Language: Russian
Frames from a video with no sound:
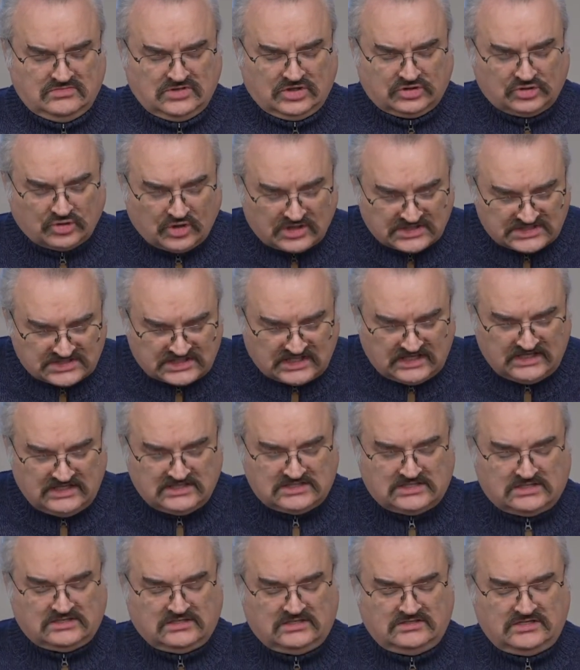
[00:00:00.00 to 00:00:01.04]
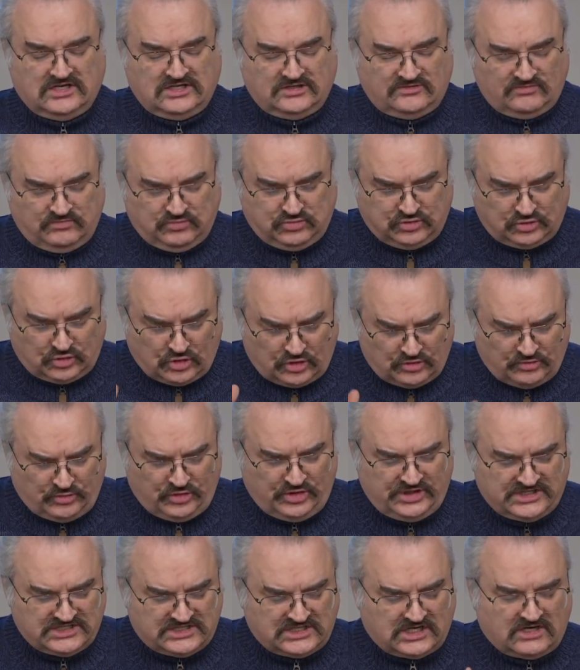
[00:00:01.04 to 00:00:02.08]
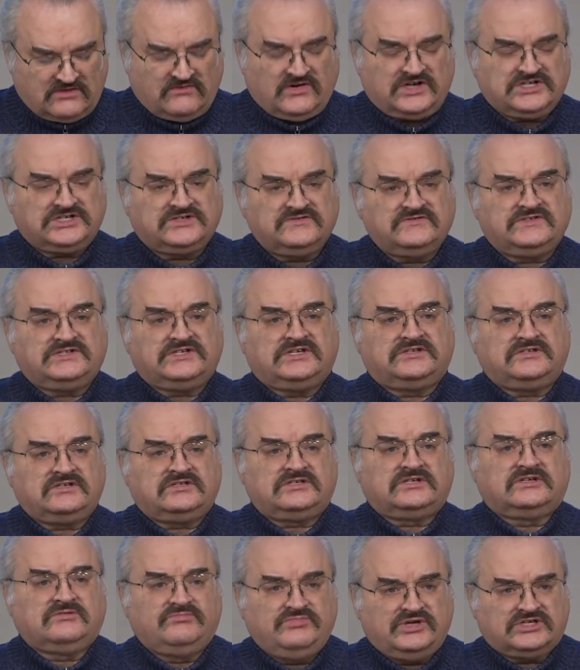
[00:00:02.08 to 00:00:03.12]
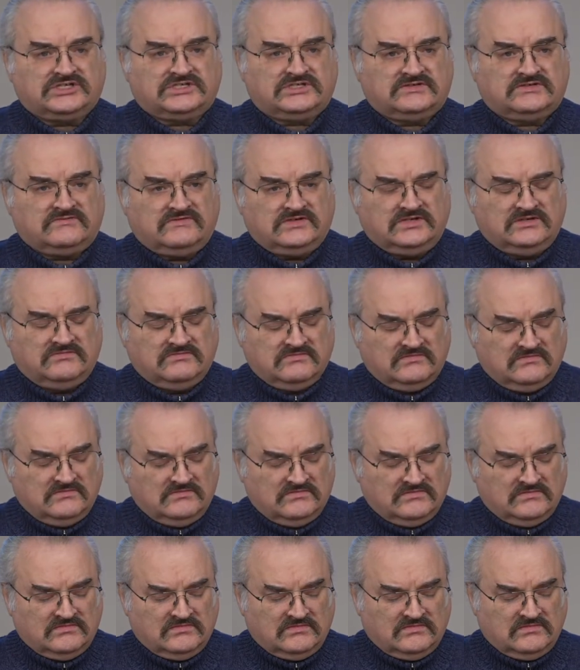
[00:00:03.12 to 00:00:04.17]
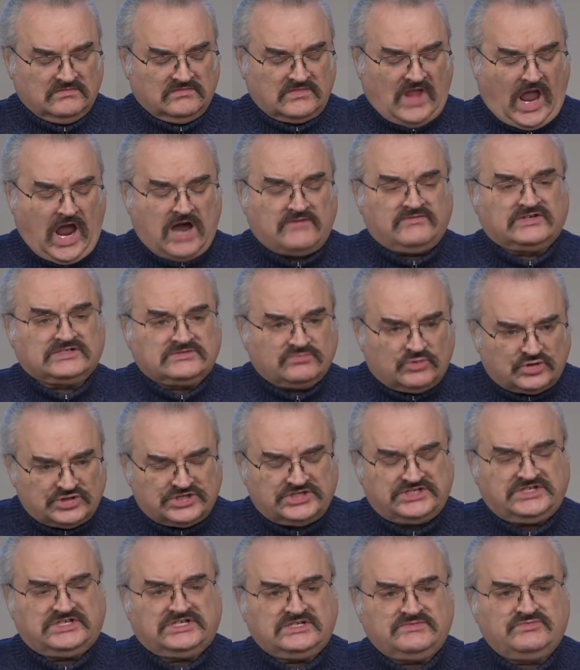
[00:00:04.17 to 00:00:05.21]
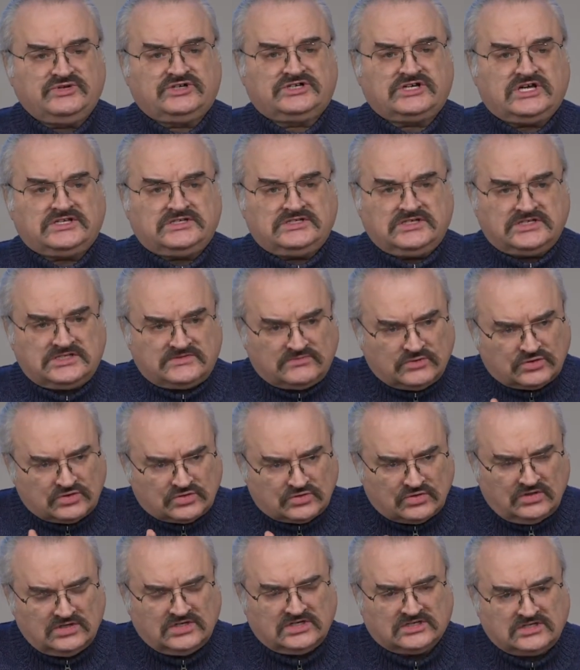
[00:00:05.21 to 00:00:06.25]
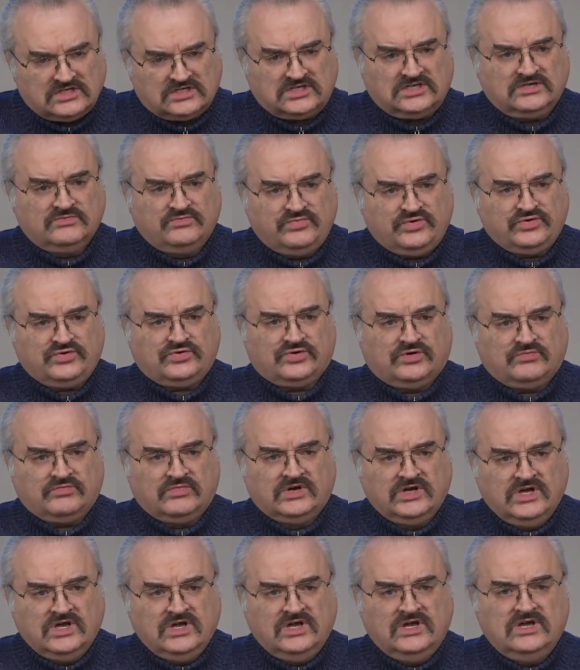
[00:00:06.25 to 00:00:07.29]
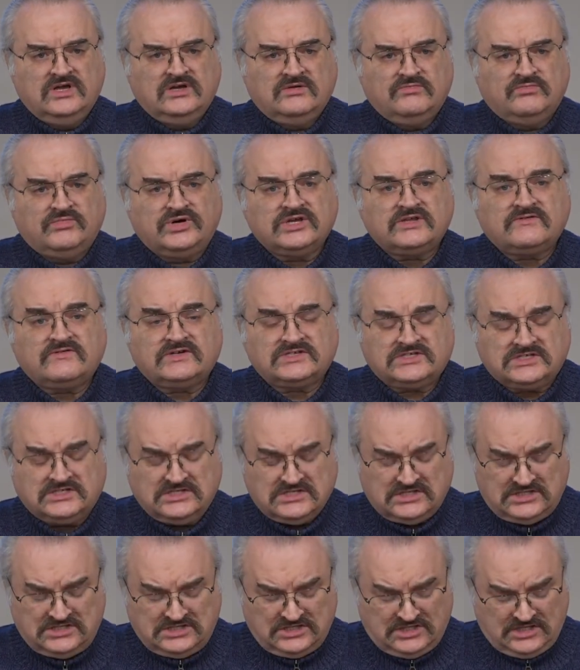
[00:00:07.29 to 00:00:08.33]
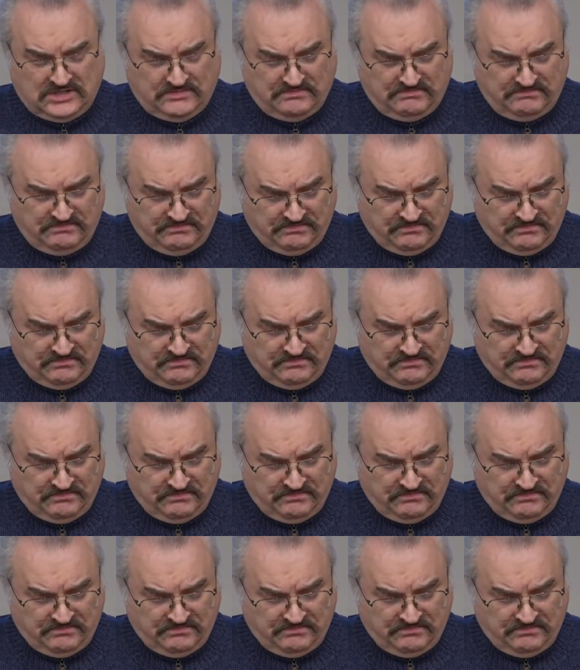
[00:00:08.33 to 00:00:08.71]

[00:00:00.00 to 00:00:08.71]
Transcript: Кто останется на ней, тот будет захвачен в сеть этих бедствий. А возможность избежать есть вот только таким путем – быть восхищенным.